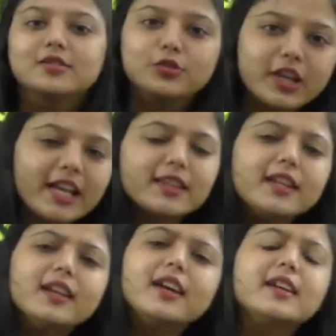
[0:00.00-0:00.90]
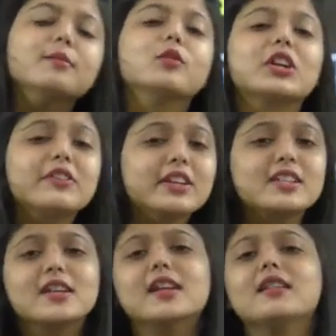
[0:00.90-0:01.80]
जो कहते हैं ना कि
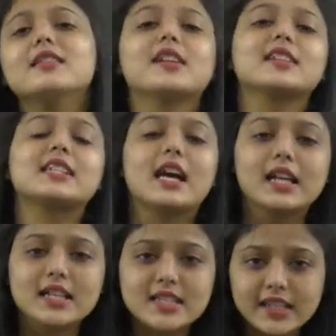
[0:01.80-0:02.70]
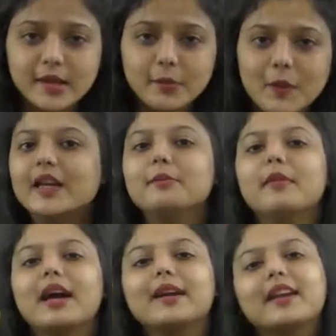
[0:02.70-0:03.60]
मोटिवेशन अंदर से आना चाहिए भाई
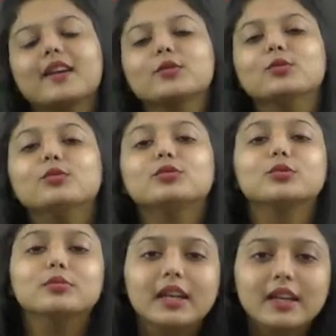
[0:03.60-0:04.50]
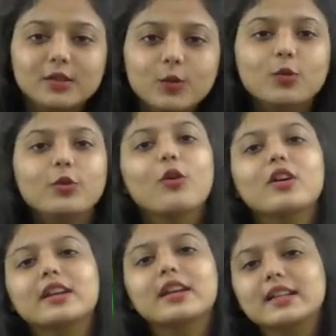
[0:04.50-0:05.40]
मैं कह दूं तुम कह दो कोई
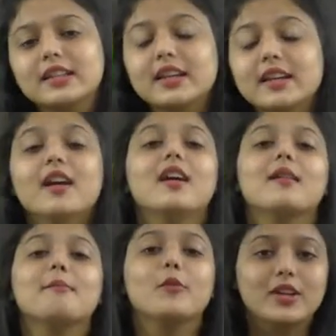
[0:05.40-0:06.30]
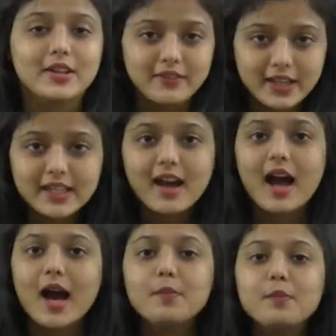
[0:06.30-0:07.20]
और कह दे मोटिवेट
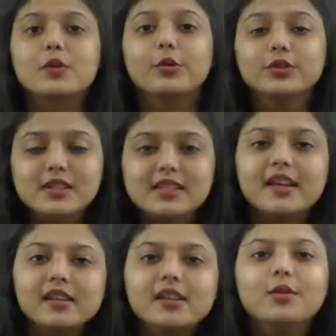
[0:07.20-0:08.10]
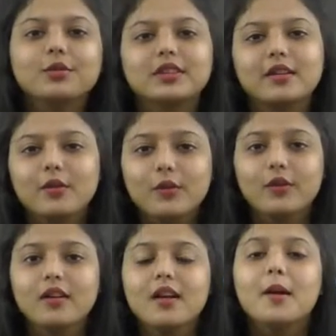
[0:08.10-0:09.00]
आप खुद से ही होते हो
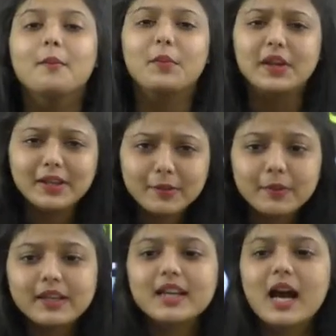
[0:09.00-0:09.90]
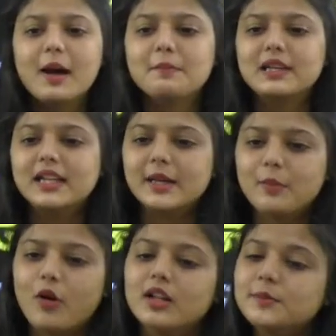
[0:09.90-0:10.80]
फिर भी आपके लिए एक
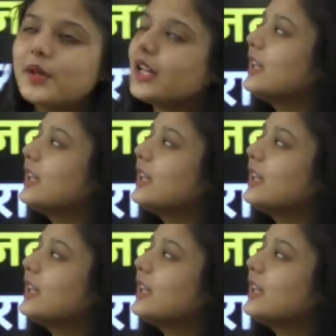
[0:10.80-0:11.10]
बहुत प्यारी